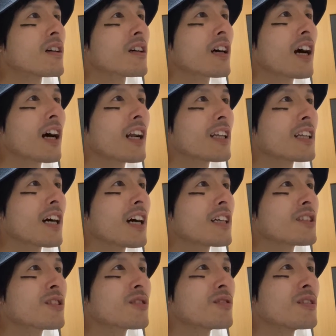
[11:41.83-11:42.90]
体
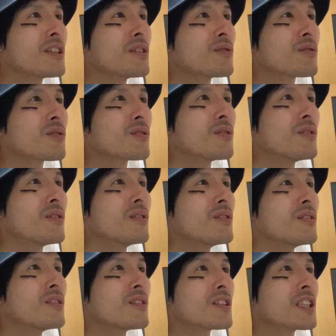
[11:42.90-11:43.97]
が宙に浮く、
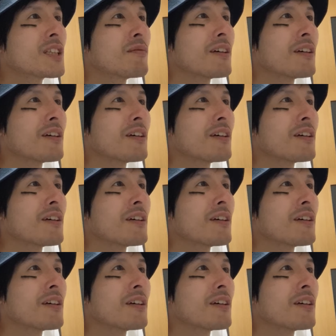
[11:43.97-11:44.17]
地